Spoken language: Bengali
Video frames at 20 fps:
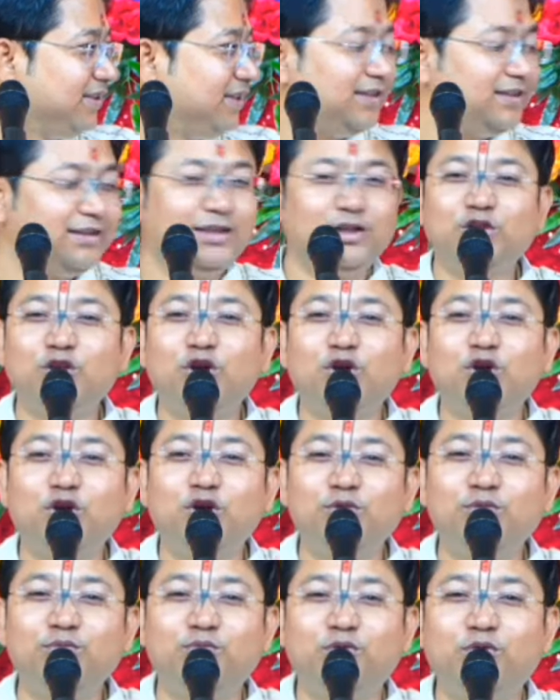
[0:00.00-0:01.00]
তা তখন
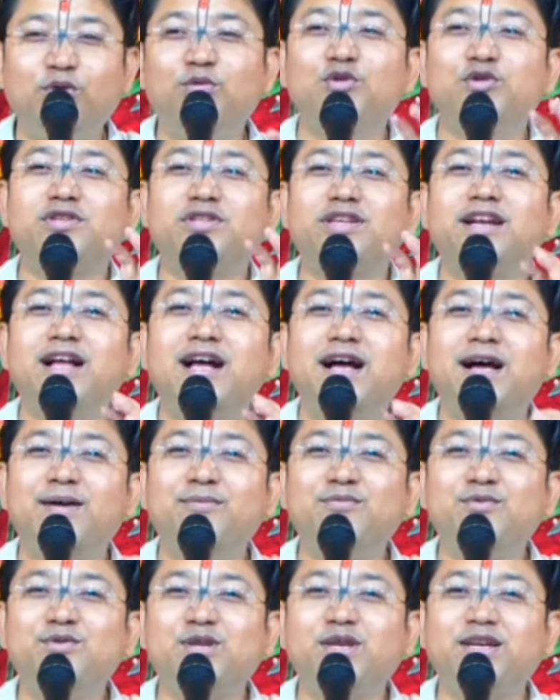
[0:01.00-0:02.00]
প্রভু শ্রীরাম
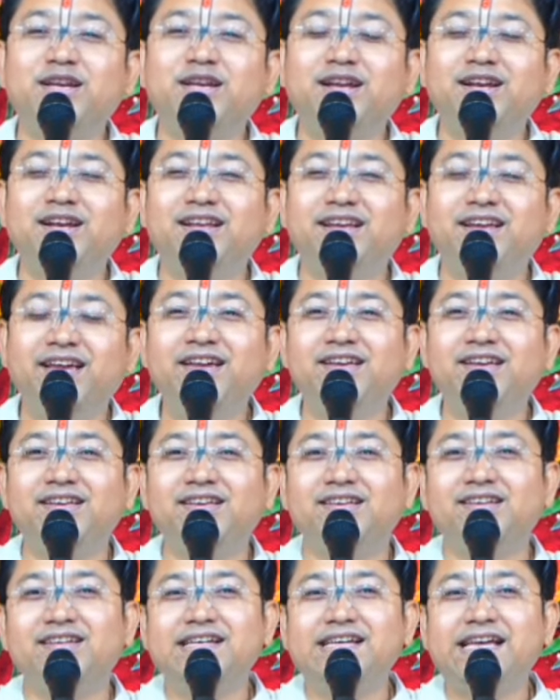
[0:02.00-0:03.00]
সেখানে
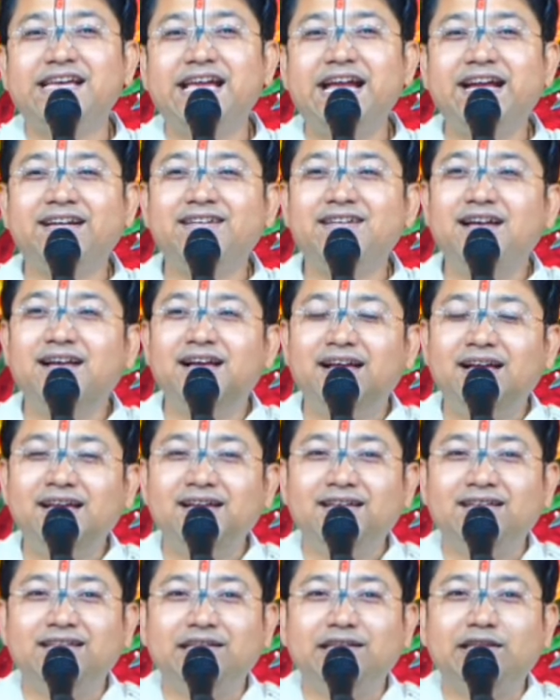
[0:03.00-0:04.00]
একটা
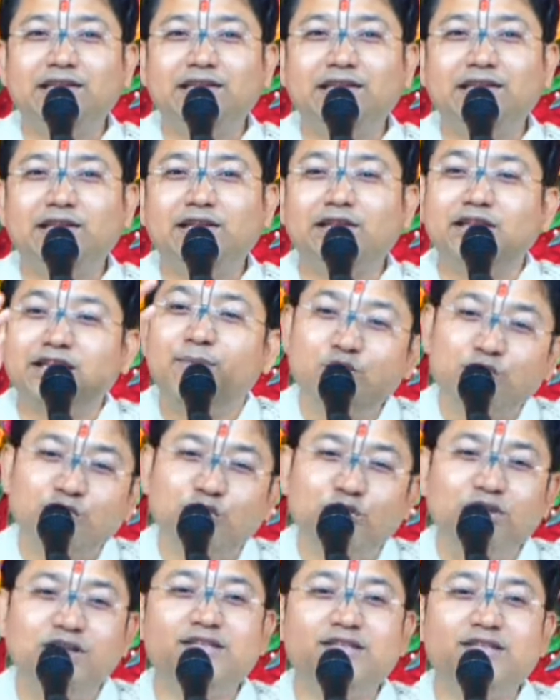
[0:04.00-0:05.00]
তাম্বুর
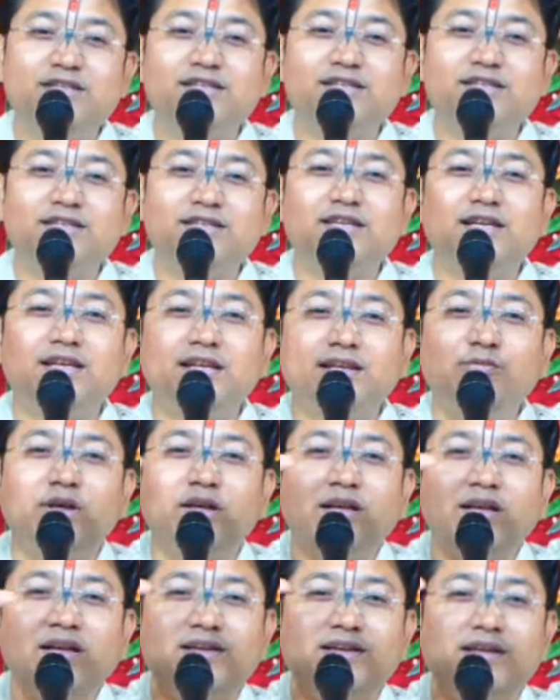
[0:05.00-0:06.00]
মধ্যে ছিলেন তাম্বু
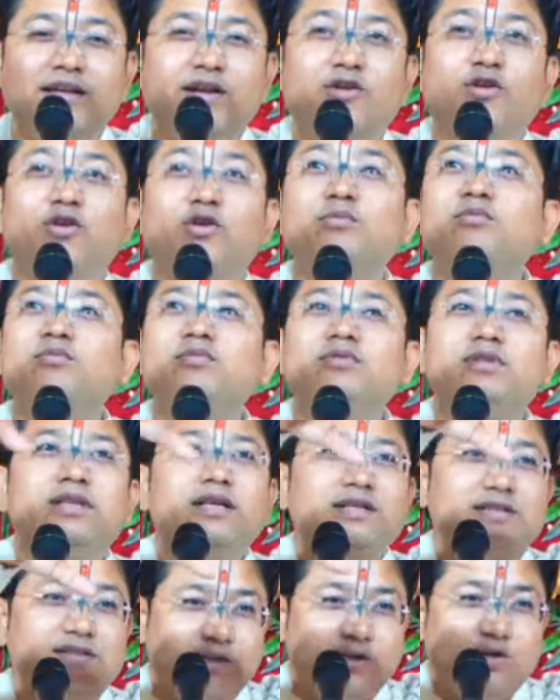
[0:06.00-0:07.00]
মানে এরকম
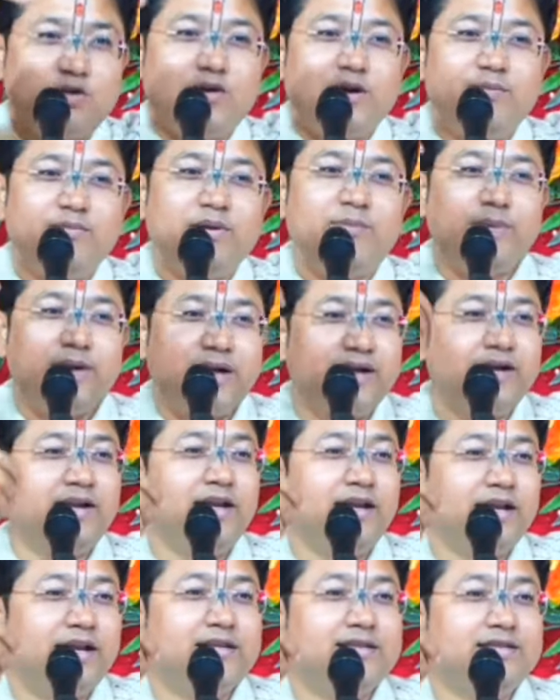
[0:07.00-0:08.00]
যেরকম আমরা
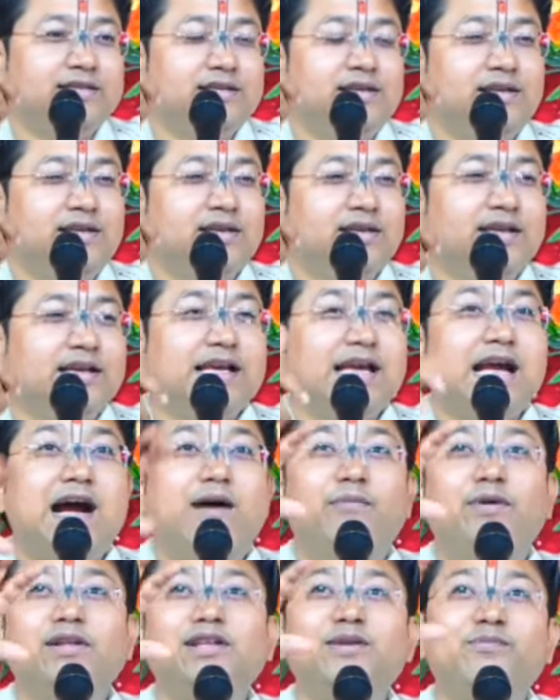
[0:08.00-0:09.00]
প্যান্ডেলে আছি
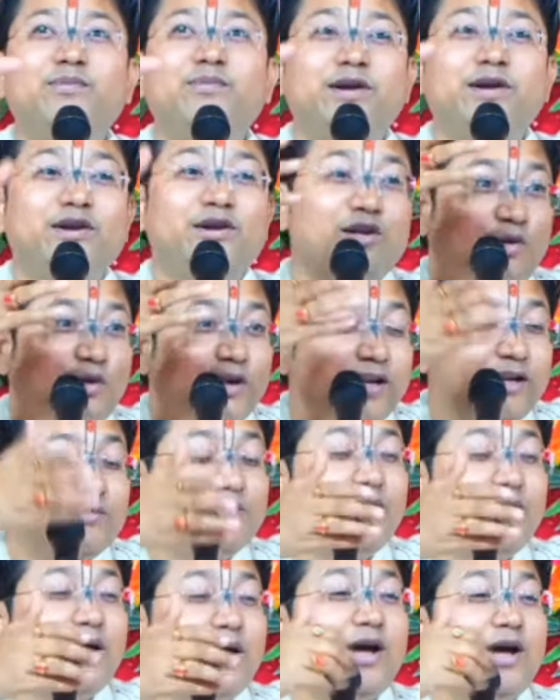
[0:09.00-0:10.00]
আমাদের প্যান্ডেল তো অনেক
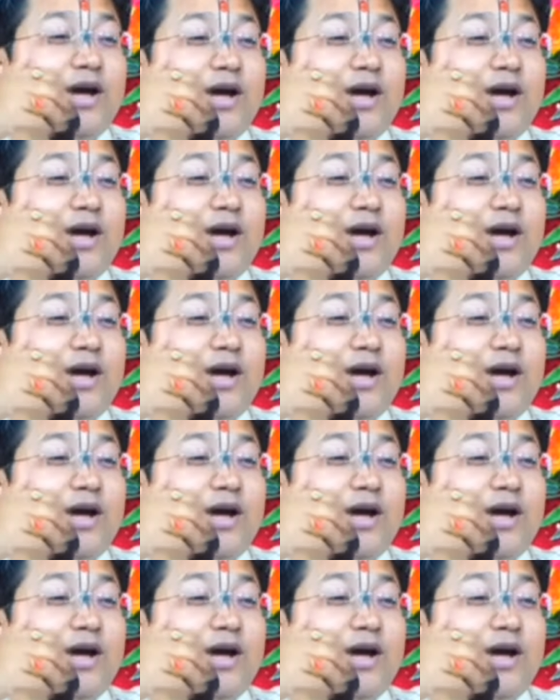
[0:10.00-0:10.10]
ভালো